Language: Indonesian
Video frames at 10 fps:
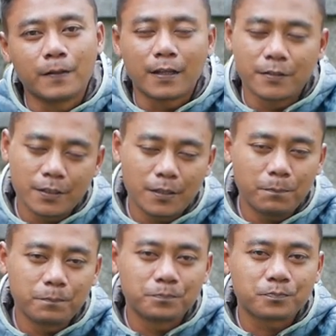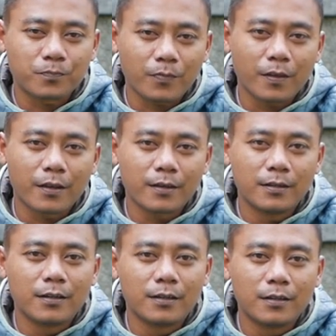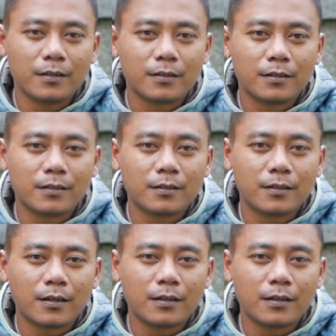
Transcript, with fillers: nancep uh, eh,